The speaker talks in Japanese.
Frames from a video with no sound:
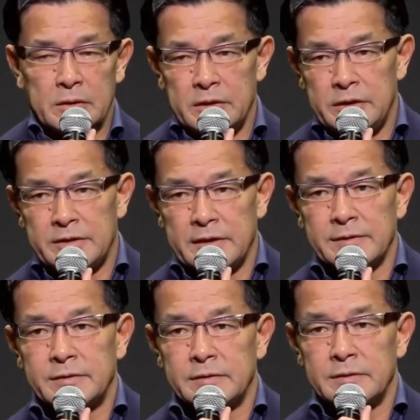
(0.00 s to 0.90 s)
いい
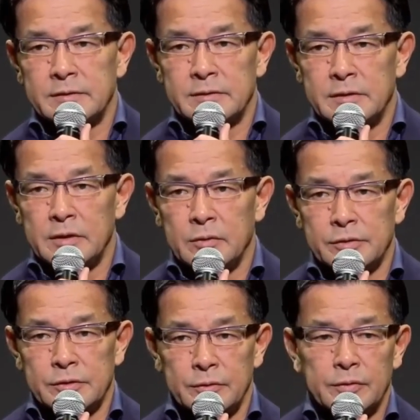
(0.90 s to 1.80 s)
チャンスに個
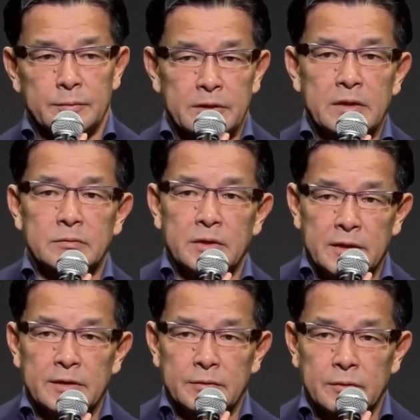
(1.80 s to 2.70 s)
人にとってもなるのか
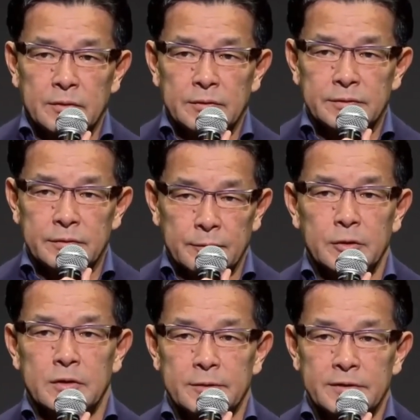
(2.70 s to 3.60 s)
なとそう
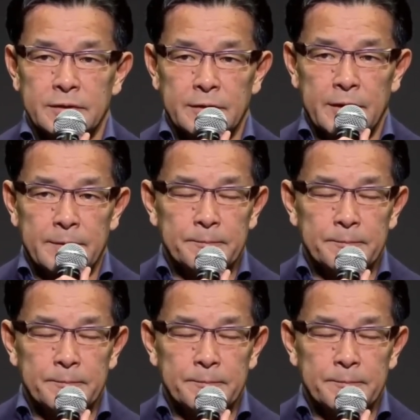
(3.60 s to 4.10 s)
思ってますけどね。